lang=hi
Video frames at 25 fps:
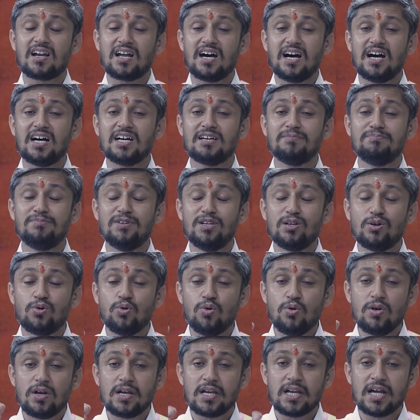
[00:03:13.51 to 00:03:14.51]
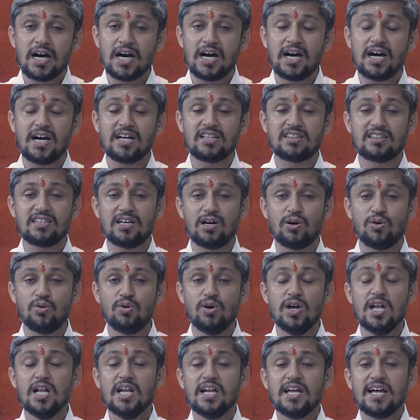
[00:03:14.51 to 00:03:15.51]
ग्राहक बिल्कुल ना आता
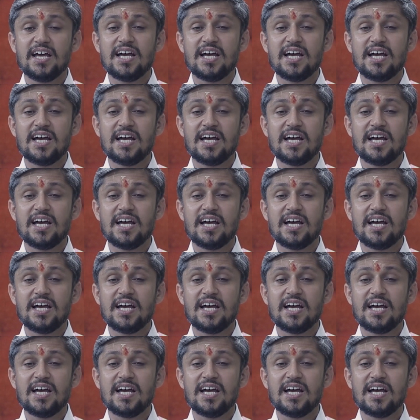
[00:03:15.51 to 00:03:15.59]
हो